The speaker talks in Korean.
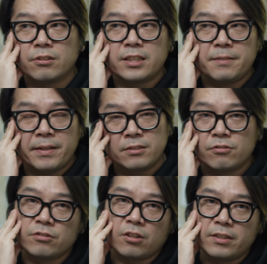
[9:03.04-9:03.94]
전에
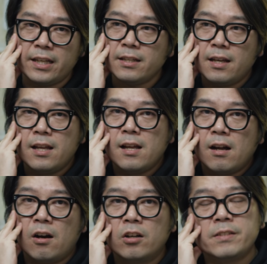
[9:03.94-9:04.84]
200년도 전에
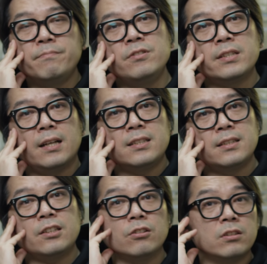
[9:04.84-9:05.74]
어, 인물
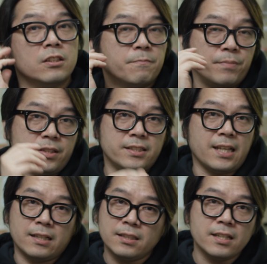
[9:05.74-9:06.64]
사진의 셔터 스피드는
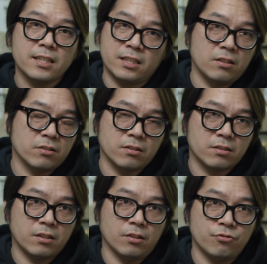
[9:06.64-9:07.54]
상당히 길었었어요.